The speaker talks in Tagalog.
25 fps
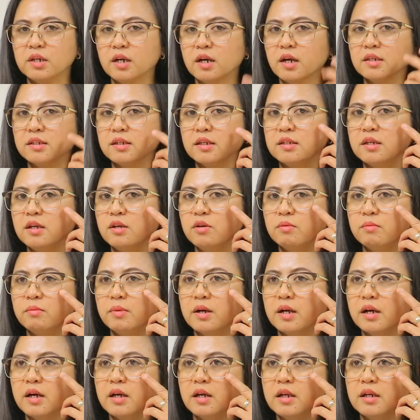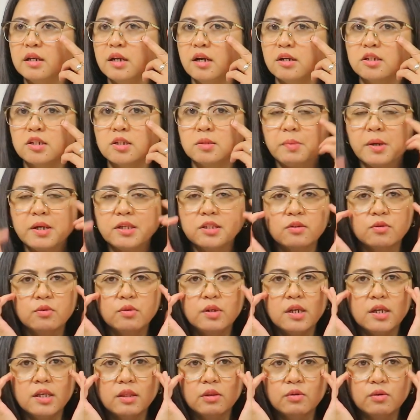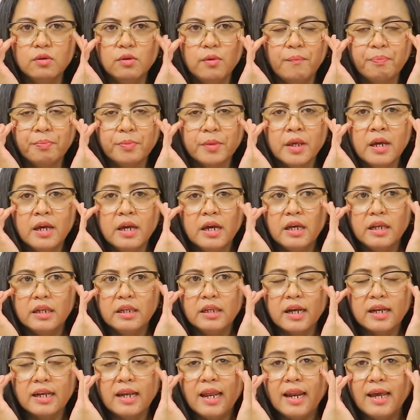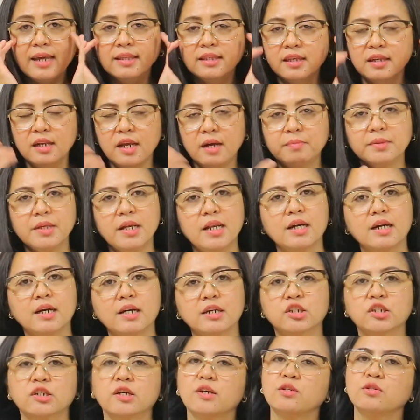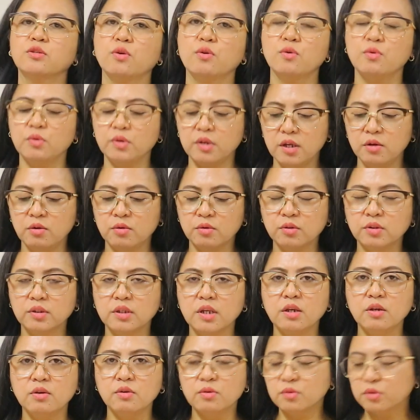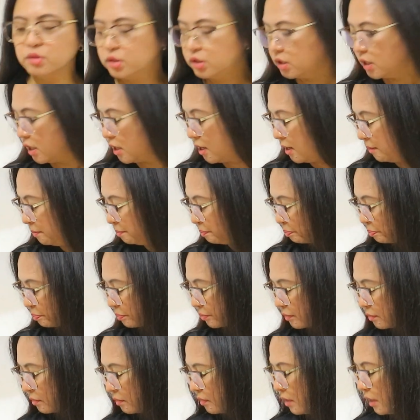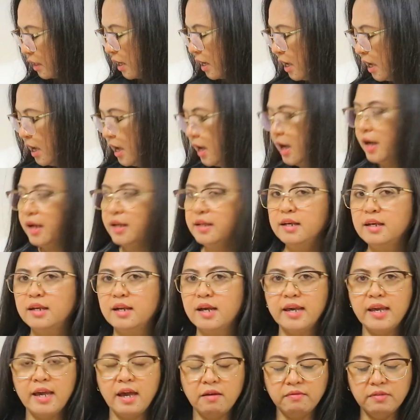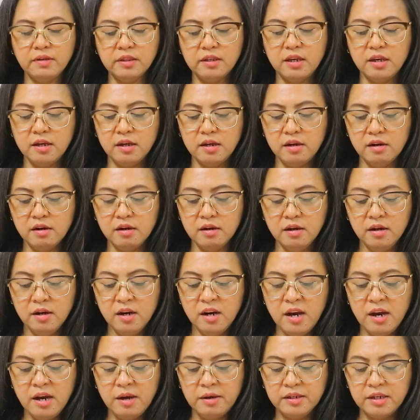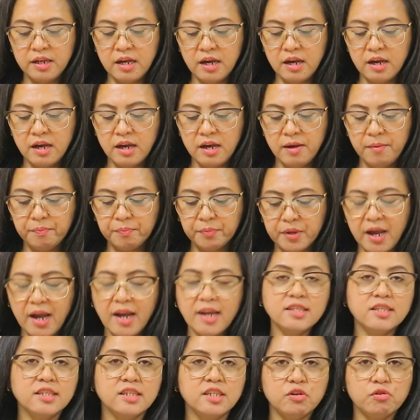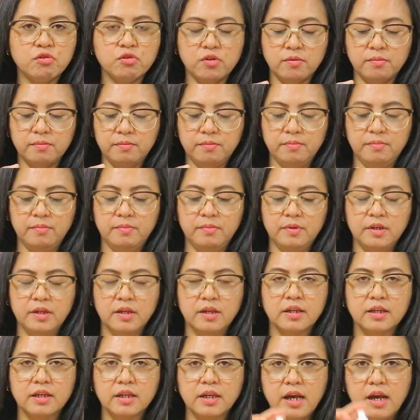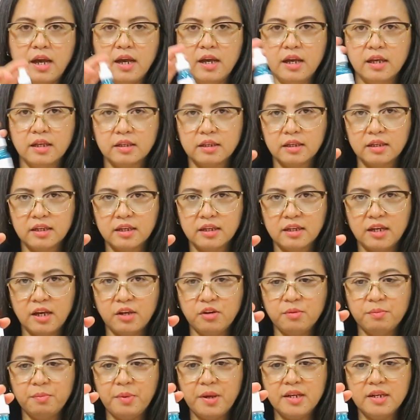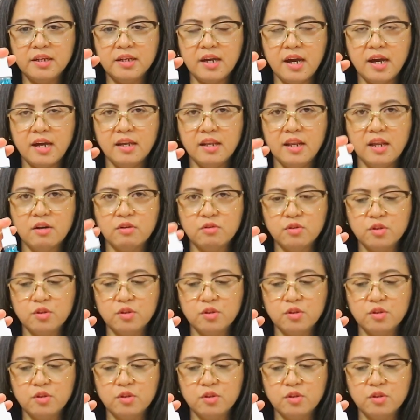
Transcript: siya guys kasi yung mga dark spots ko dito, nagla-lighten up talaga siya. So, kinukontinue ko siya. And then, I have it here, the eye serum. Ganun pa rin guys, La